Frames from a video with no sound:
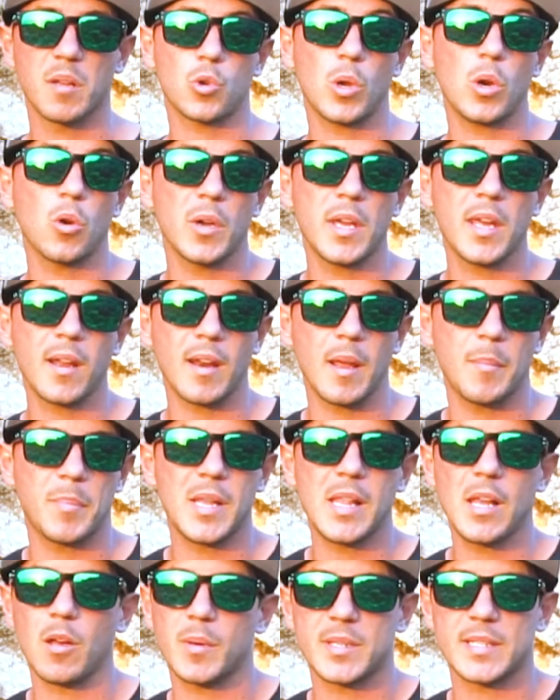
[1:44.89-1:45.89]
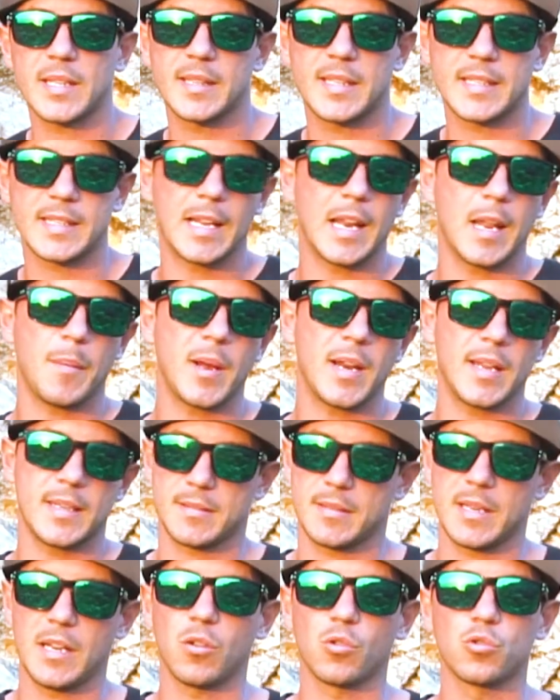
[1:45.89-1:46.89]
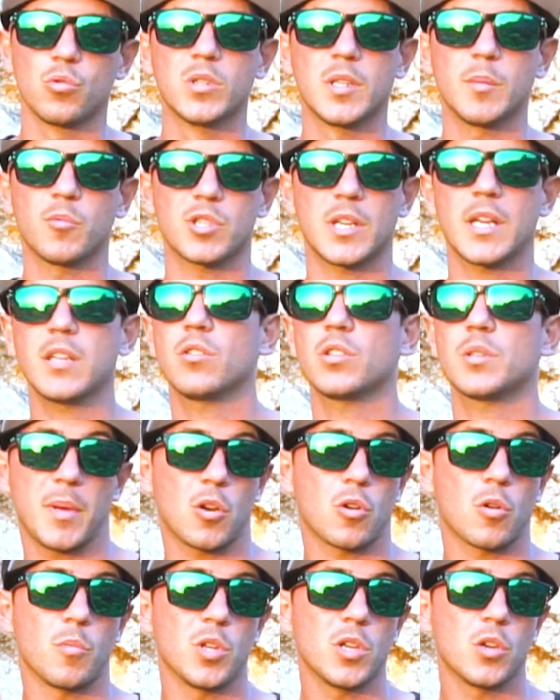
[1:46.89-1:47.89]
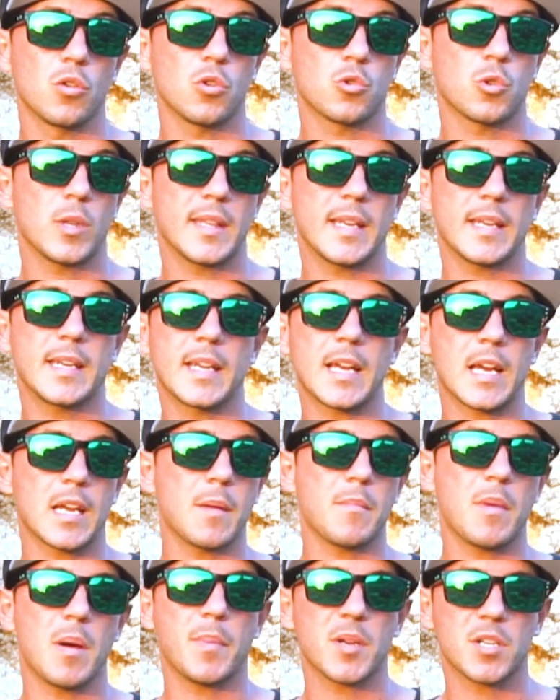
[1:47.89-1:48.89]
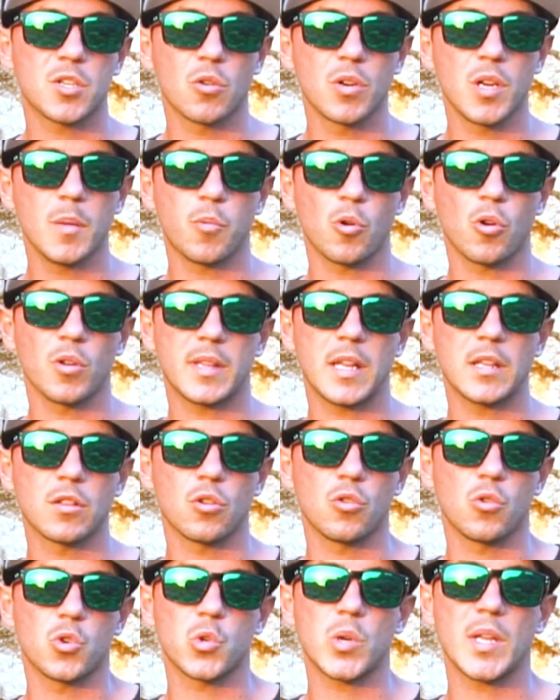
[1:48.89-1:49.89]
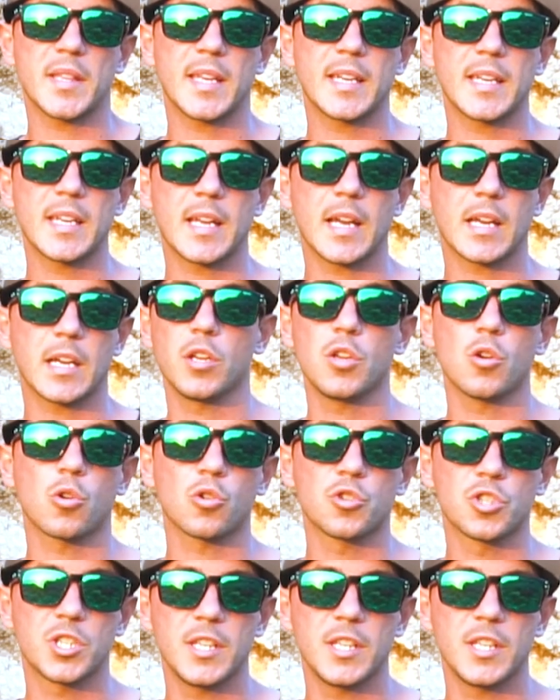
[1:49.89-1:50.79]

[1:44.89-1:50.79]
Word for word: Suelo ir, he pillado bastantes calamares en los últimos años, pero como digo, no es una técnica que me apasione, por lo tanto no es una técnica que yo